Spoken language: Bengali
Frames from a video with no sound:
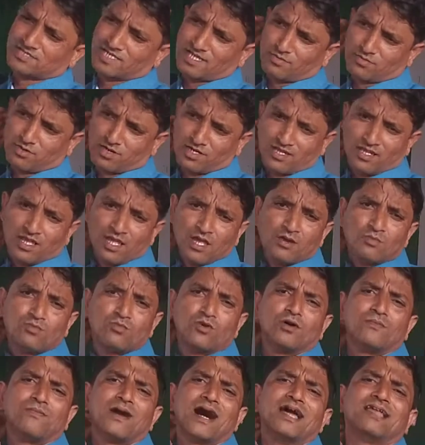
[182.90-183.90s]
দিয়ে বলি
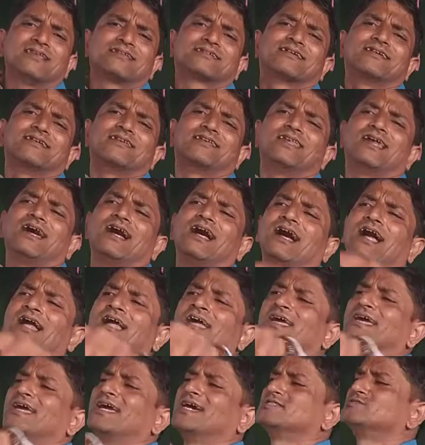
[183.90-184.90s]
মোবাইল কিনলে
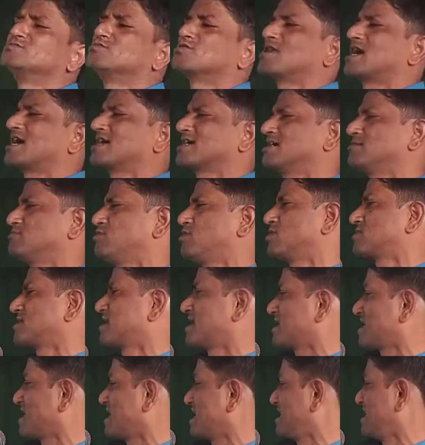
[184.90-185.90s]
হিন্দুরাকে
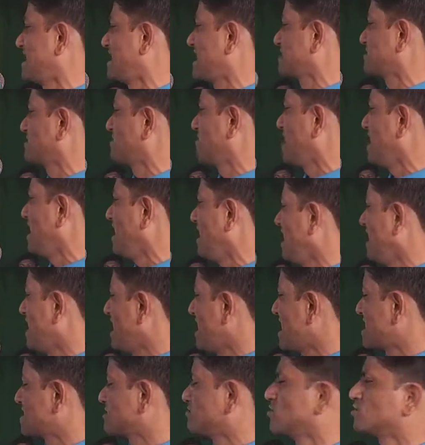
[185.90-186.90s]
ভোটার কার্ড লাগবে
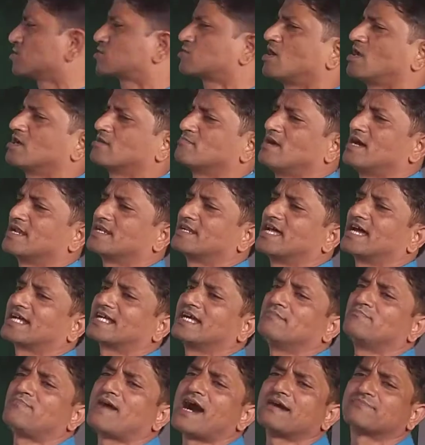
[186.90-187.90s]
আর মুসলমানরাকে
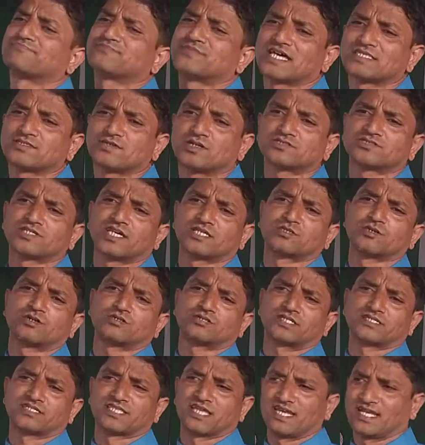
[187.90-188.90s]
বাপ দাদর
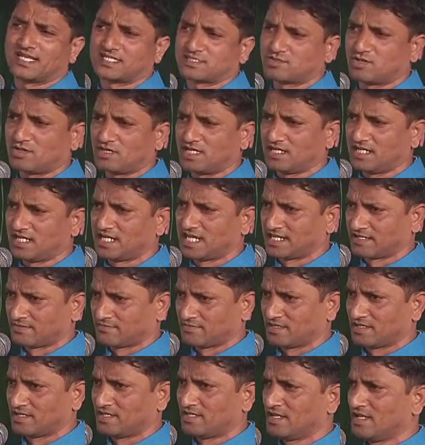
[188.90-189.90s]
তেষট্টি সালের দলিল
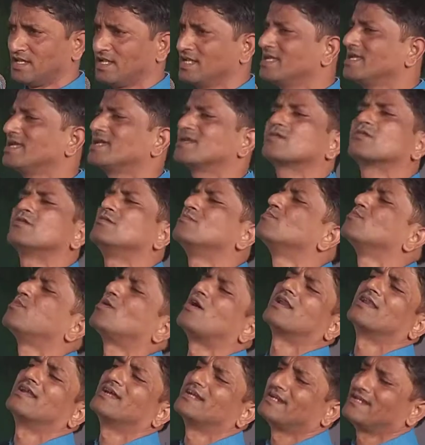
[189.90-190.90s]
লাগবে এরকম
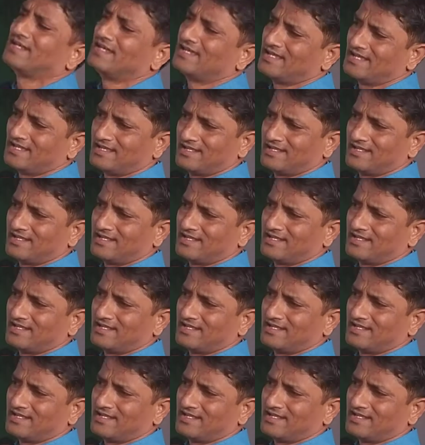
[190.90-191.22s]
বলেনি